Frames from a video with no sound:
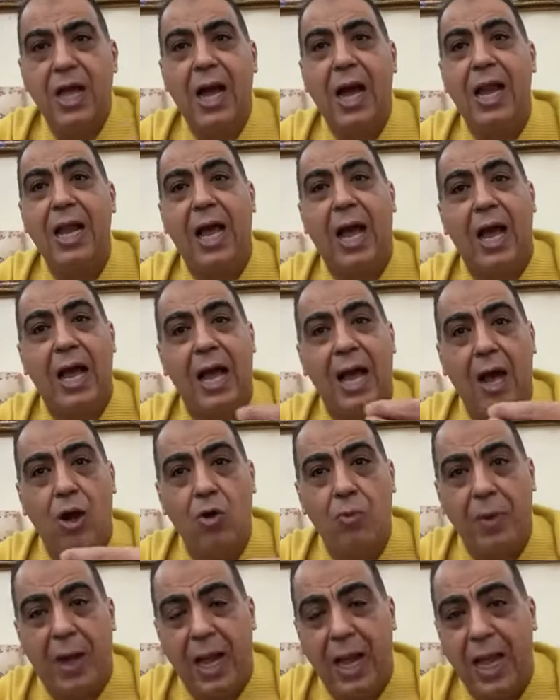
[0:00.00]
هل
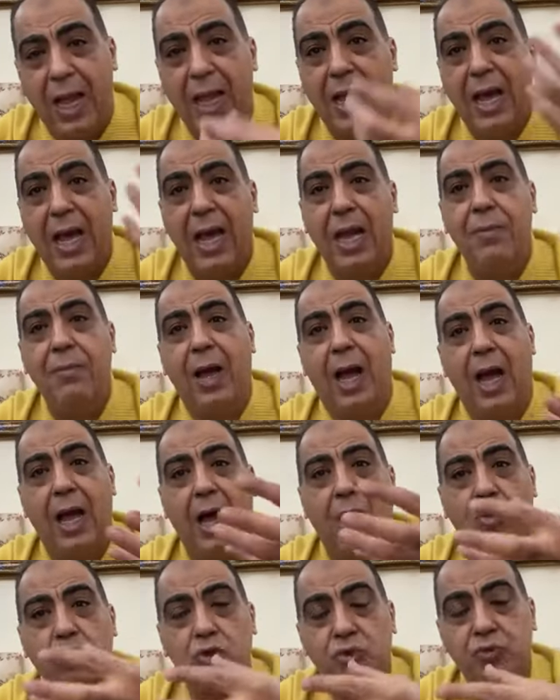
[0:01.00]
حققوا معاه هل ما
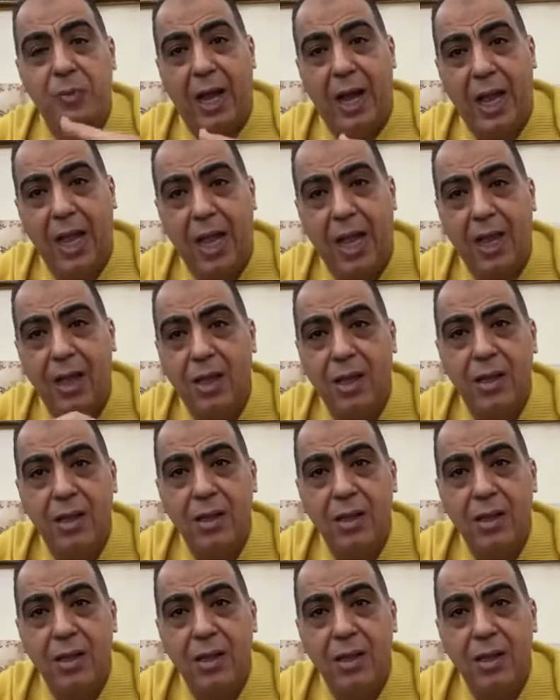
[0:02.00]
حققوش معاه